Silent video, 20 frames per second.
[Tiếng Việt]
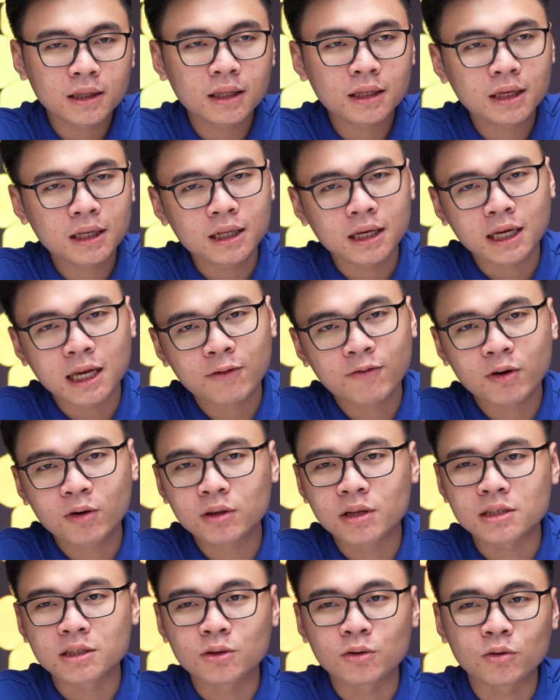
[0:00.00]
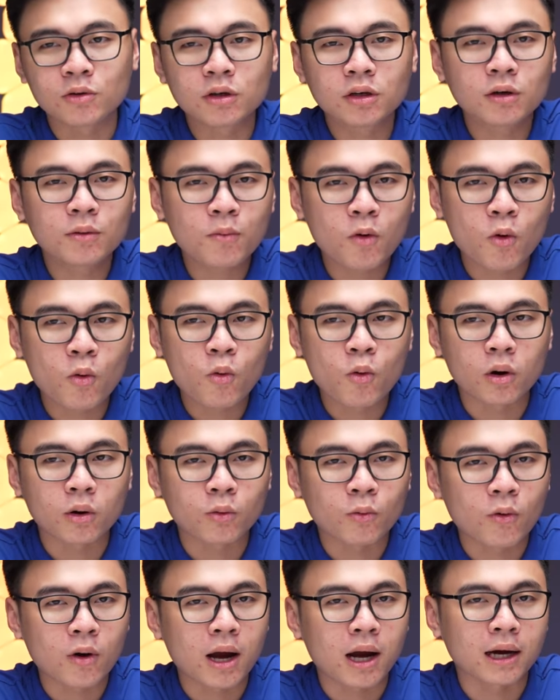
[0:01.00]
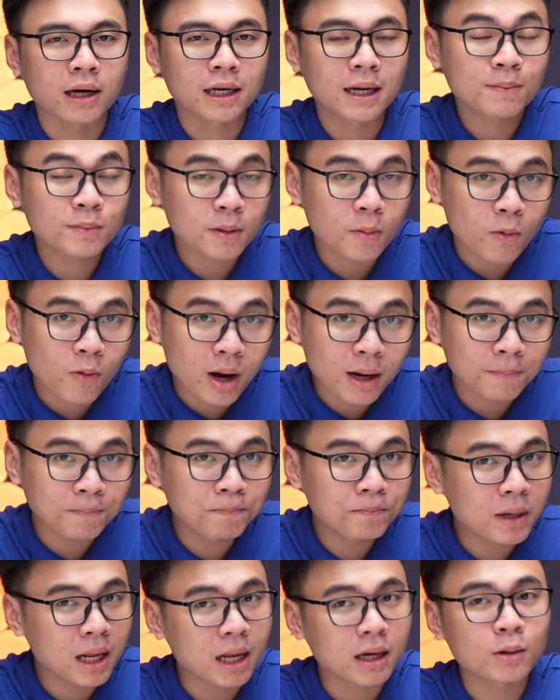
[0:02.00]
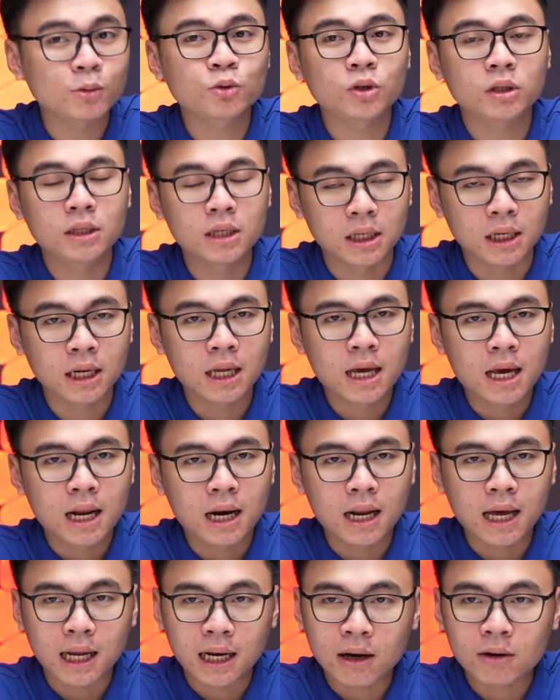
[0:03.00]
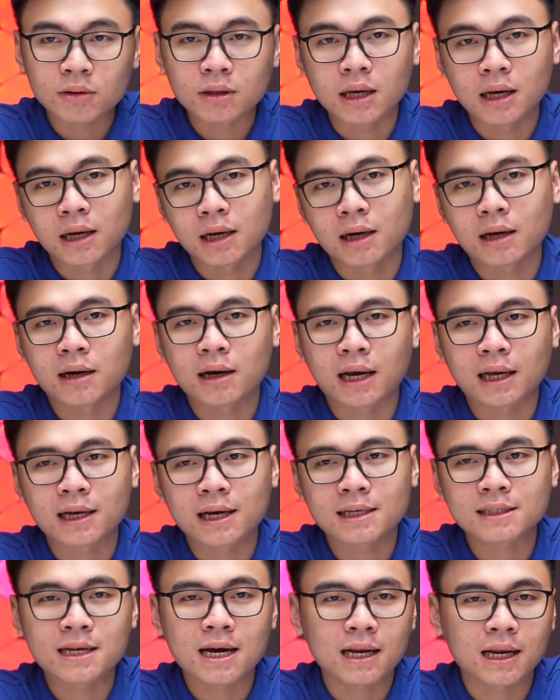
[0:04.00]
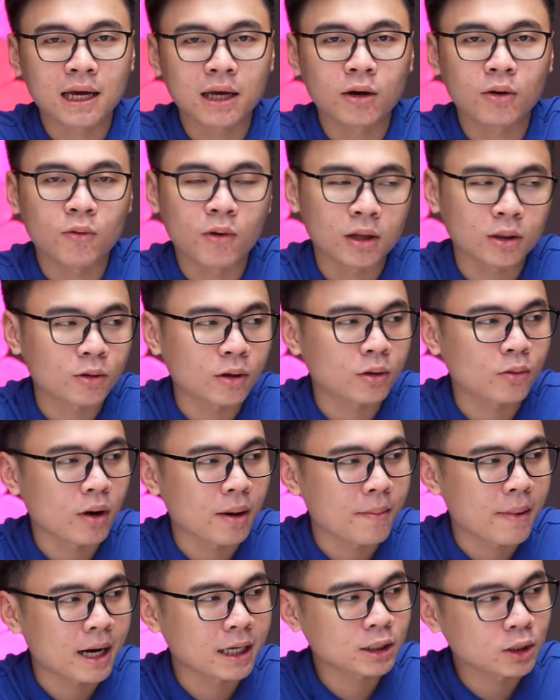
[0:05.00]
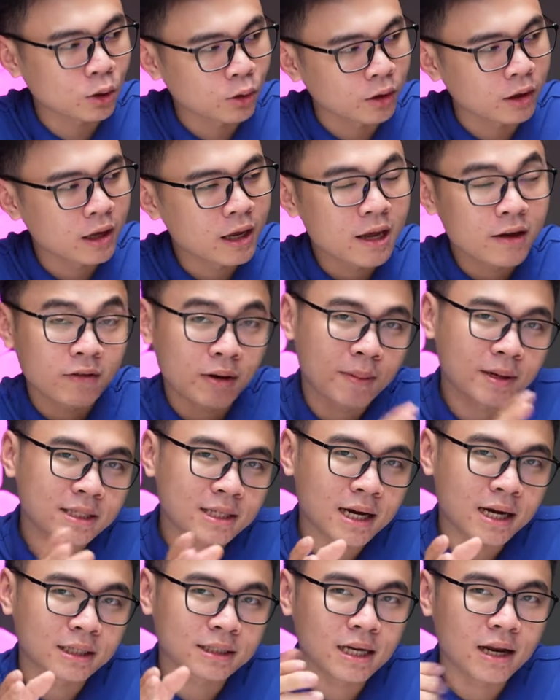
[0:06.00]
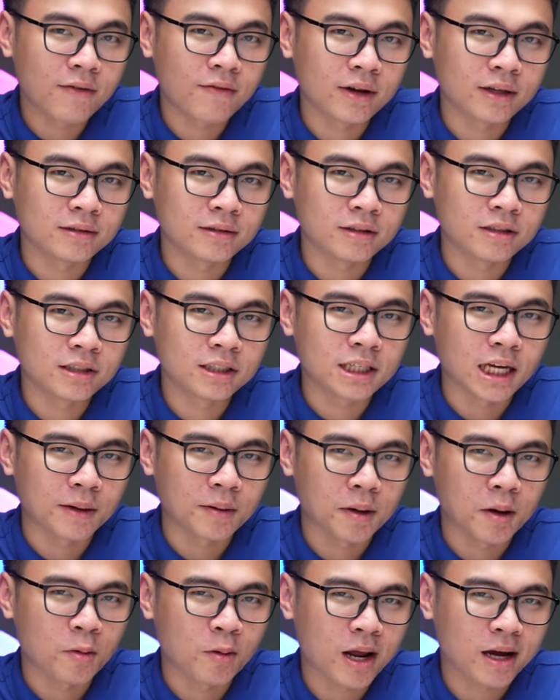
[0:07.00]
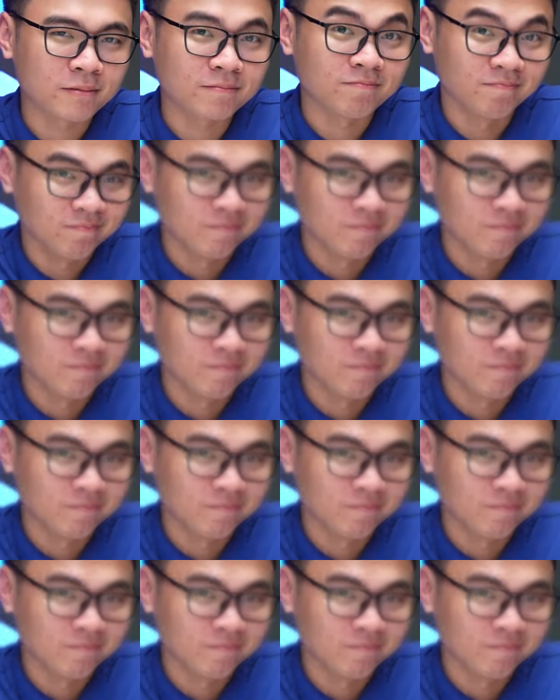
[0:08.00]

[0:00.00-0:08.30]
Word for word: Tất nhiên là anh em vẫn có thể sử dụng những bộ nguồn khoảng 500W miễn là công suất thực là đã có thể gánh cái dàn này hoàn toàn thoải mái rồi Và bây giờ sẽ là phần trải nghiệm hiệu năng